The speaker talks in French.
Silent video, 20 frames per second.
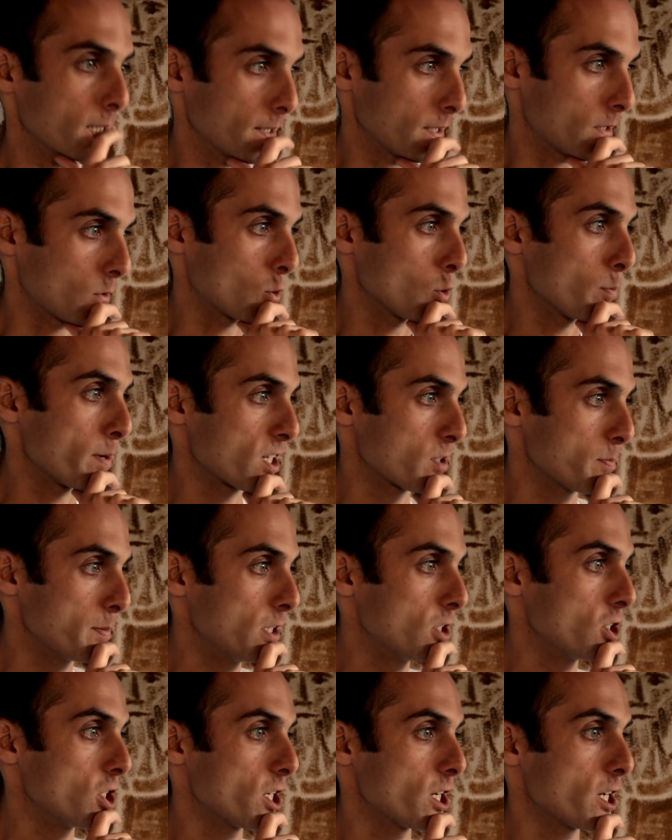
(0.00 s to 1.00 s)
Et Thomas
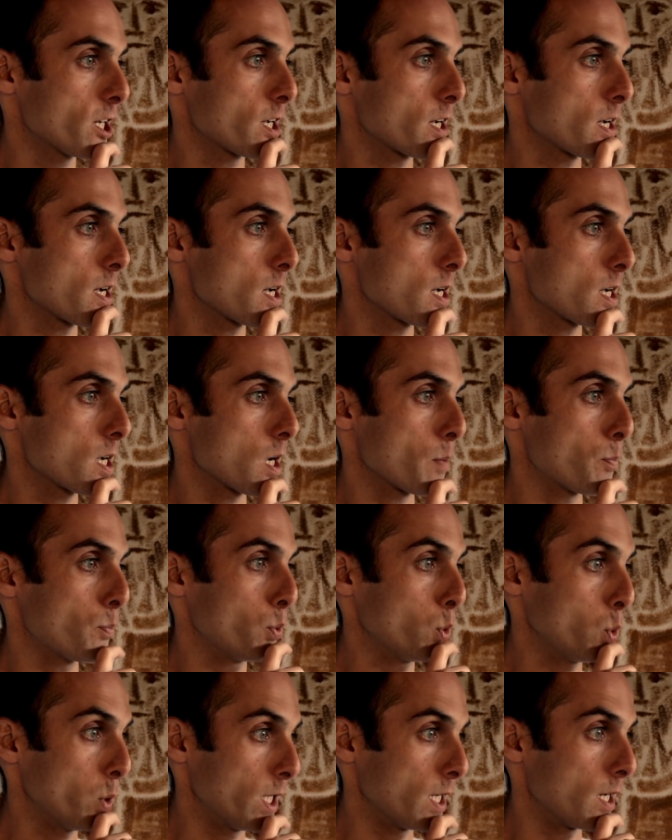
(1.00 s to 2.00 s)
Midgley a
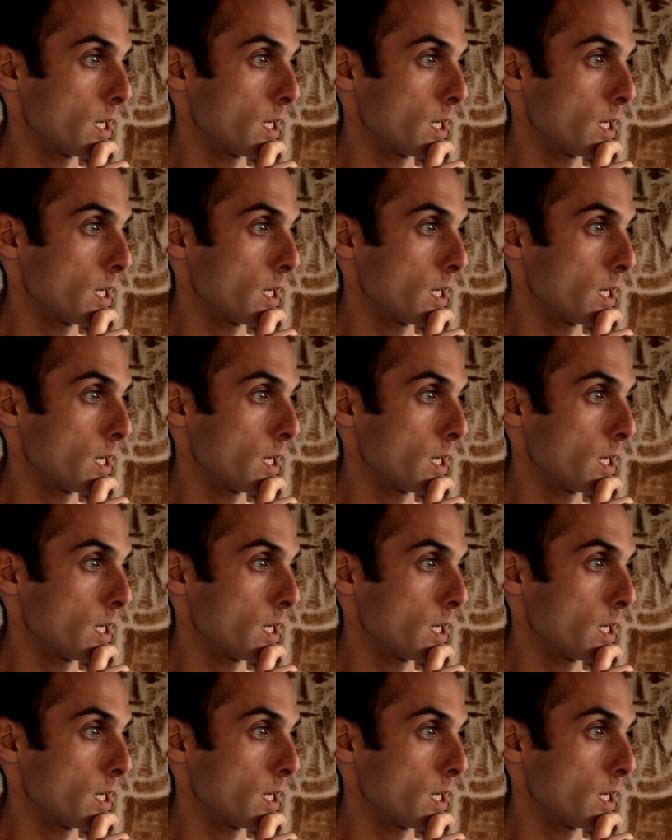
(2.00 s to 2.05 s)
pué